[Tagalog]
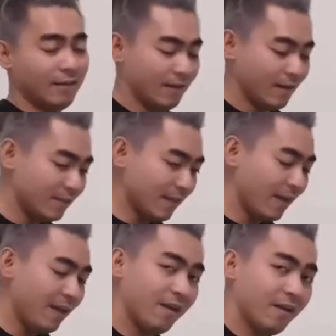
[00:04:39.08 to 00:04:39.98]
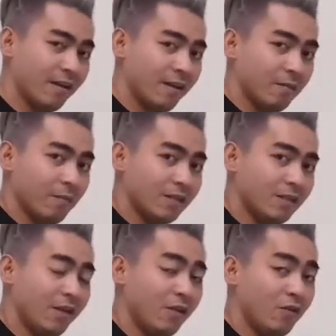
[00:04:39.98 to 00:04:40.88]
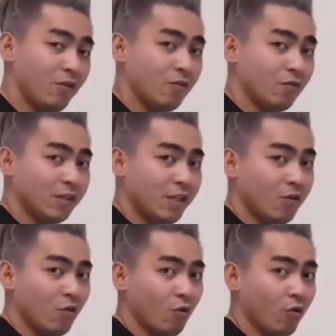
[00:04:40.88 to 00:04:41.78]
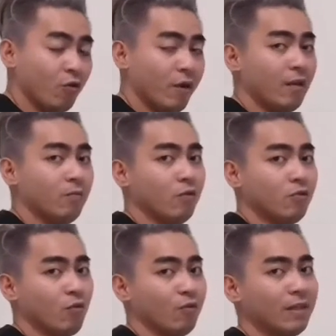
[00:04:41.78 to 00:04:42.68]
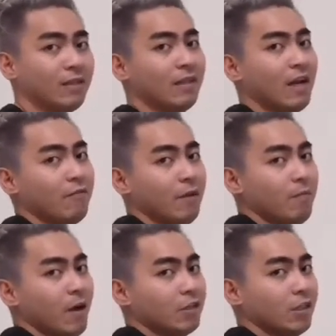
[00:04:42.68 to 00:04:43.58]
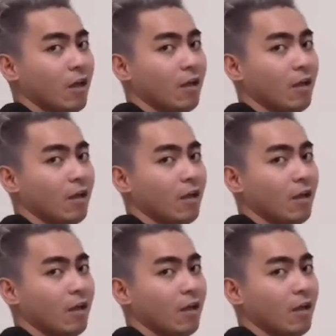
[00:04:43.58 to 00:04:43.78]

Kasi, pansinin niyo yung siko ko, yung elbows ko, nagta-travel back siya.